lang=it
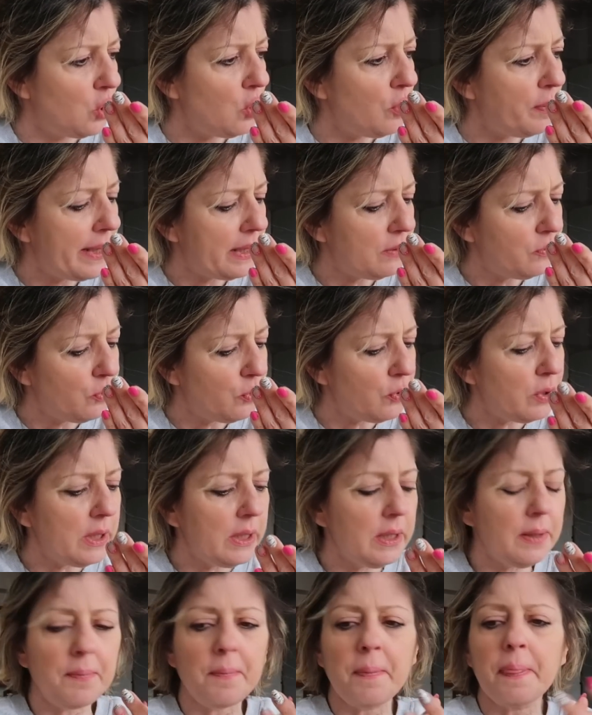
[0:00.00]
lo metto
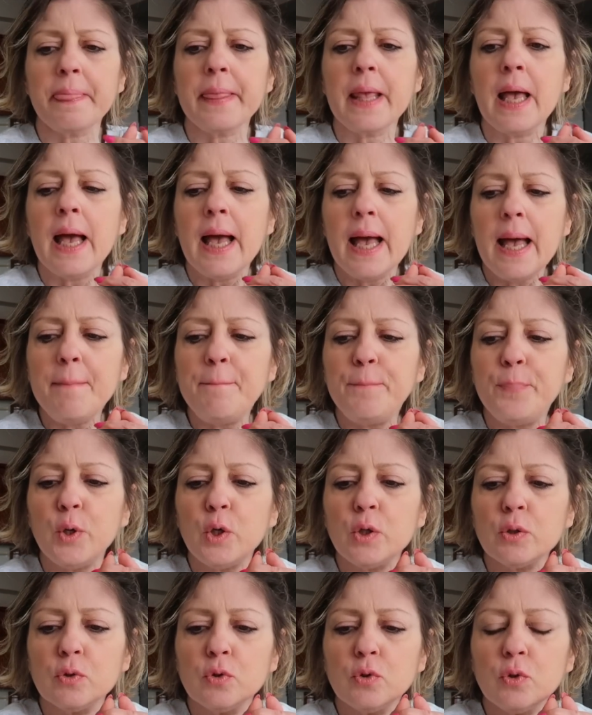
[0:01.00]
lì e
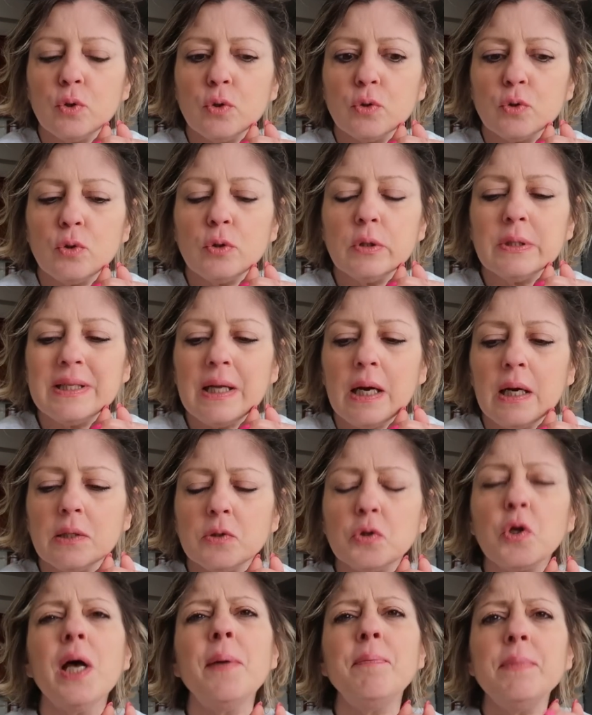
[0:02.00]
porto
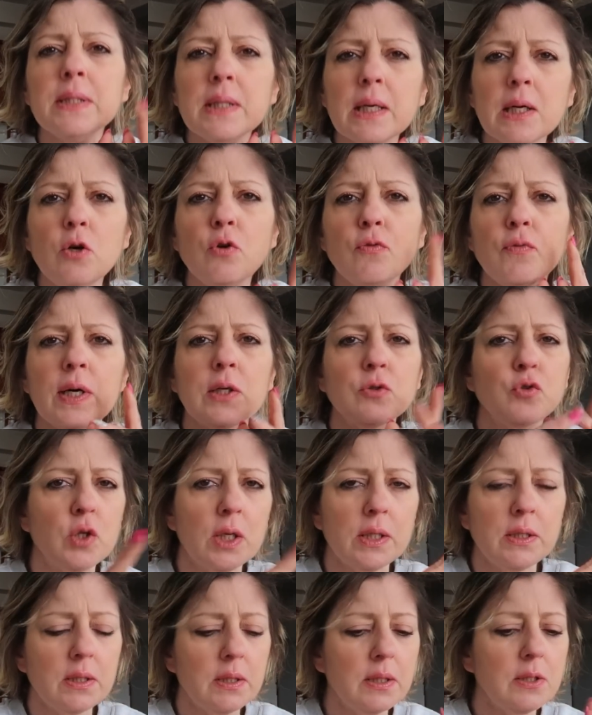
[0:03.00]
soltanto e eh, mi sa che lo
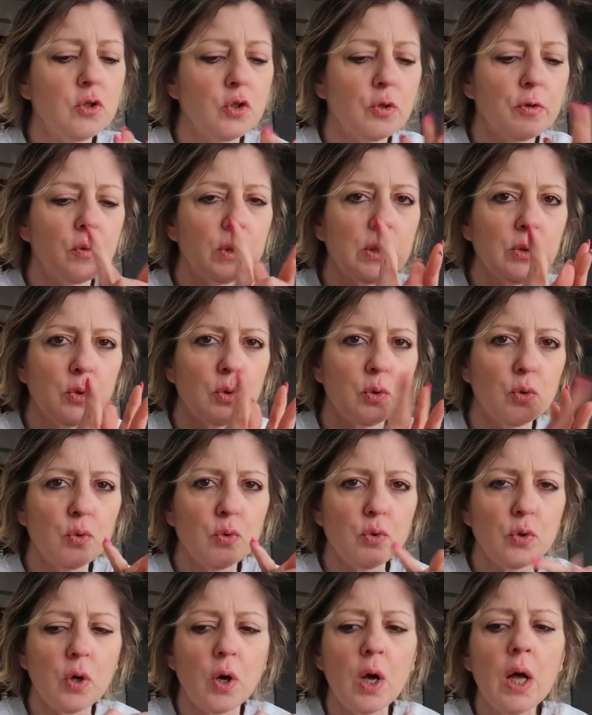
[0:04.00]
faccio anzi adesso quando
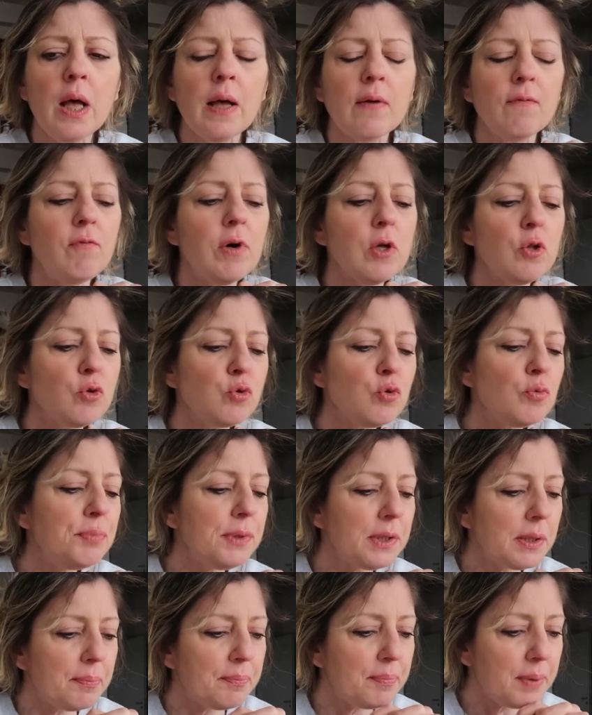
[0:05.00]
chiudo vado
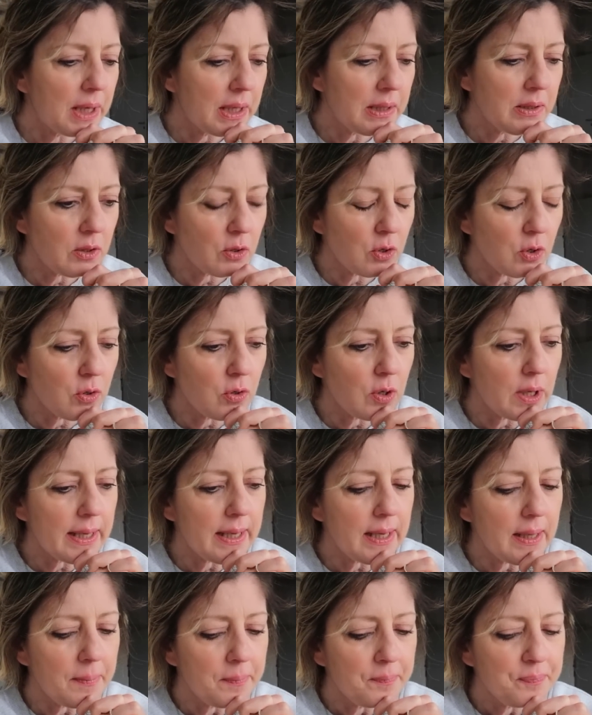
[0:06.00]
subito a prenderlo
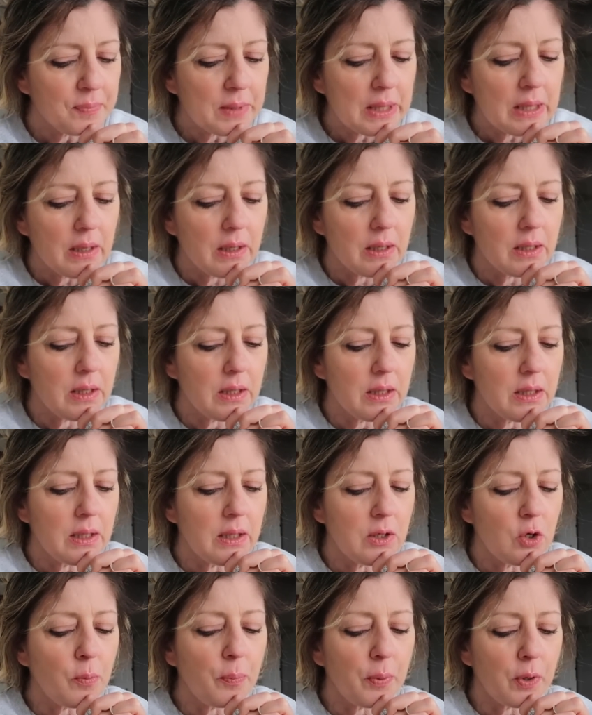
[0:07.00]
e
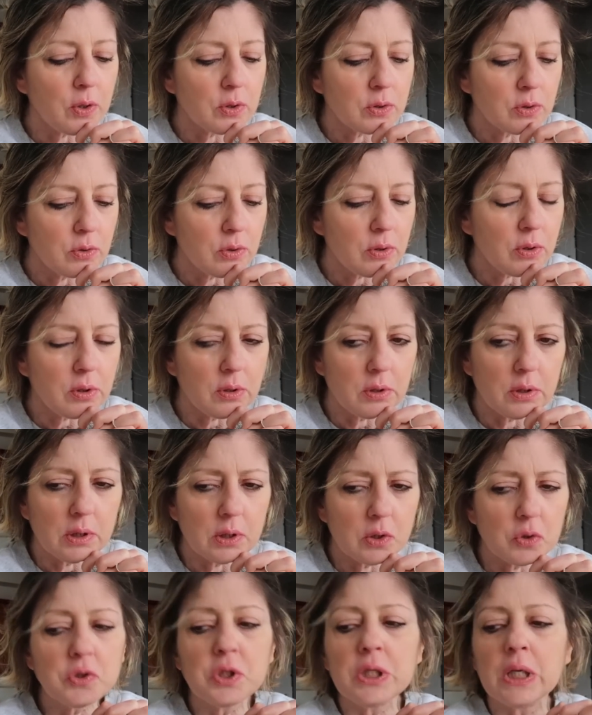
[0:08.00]
eh, lo
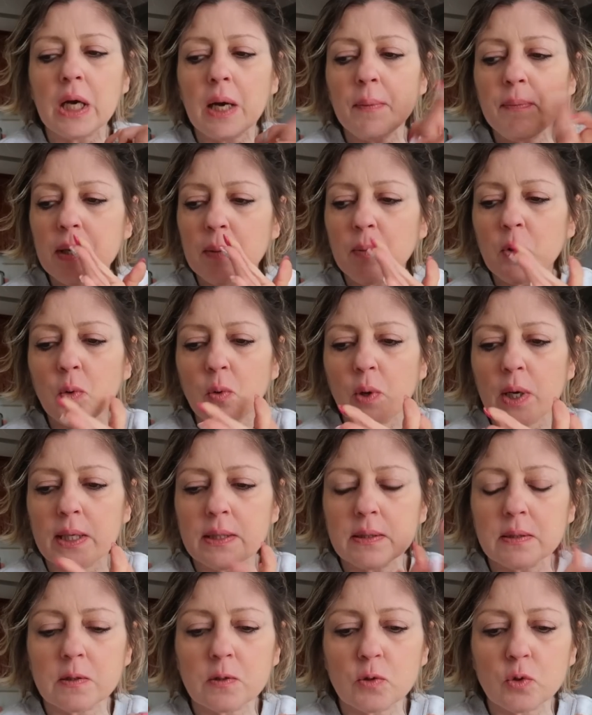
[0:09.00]
porto eh, così abbiamo
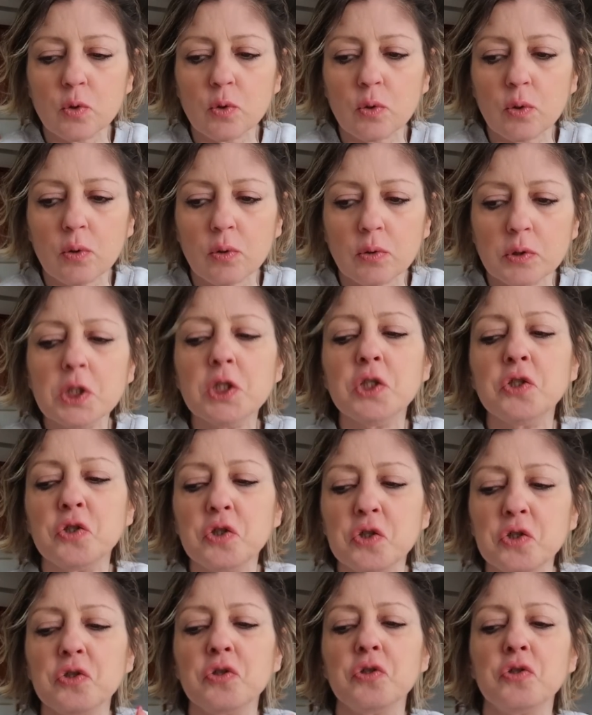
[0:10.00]
questo sì
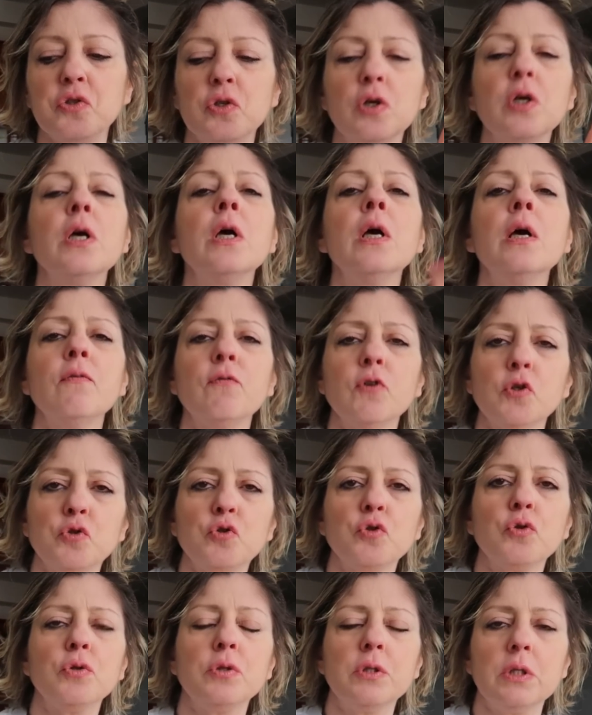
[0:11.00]
sì sì sì
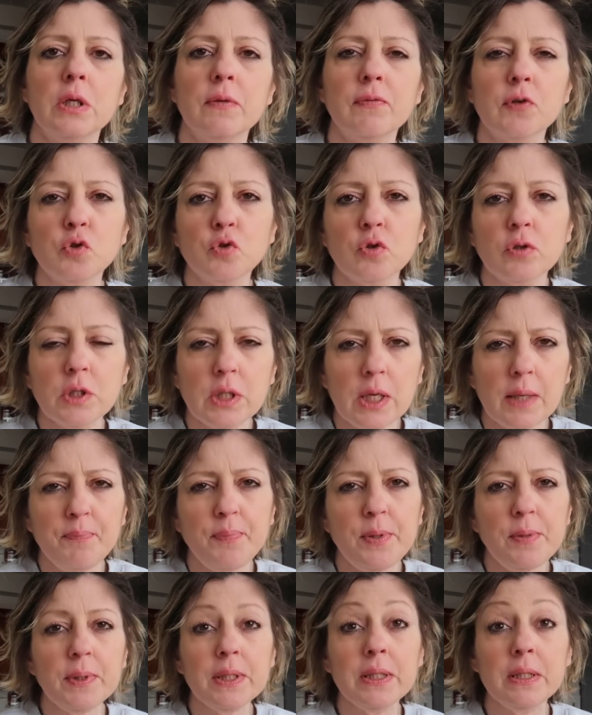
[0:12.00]
faccio così faccio così e
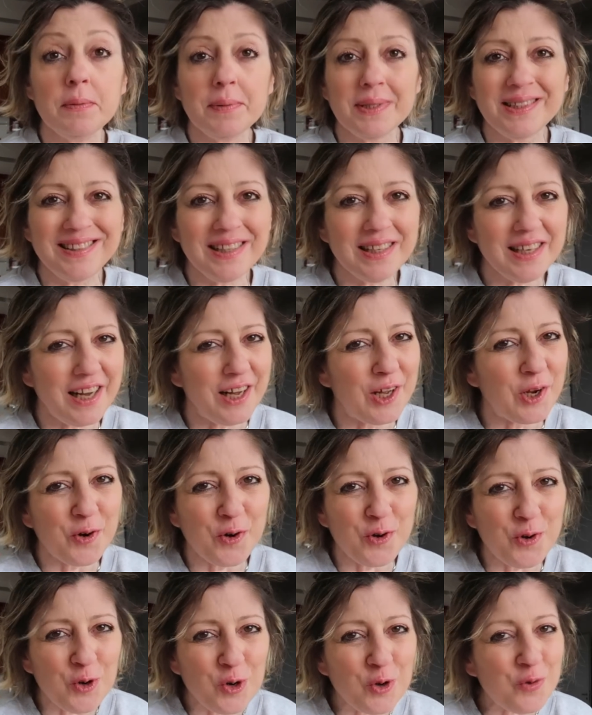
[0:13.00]
prima di
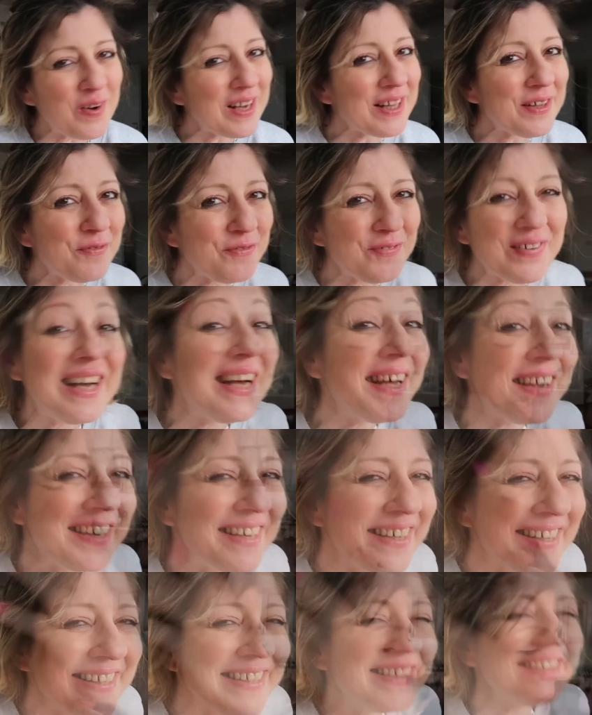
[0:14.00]
dimenticarlo lo vado a
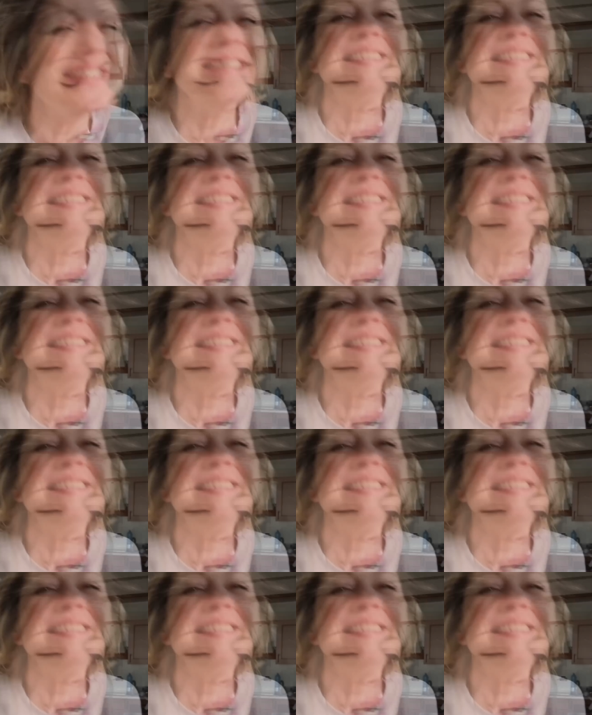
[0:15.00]
fare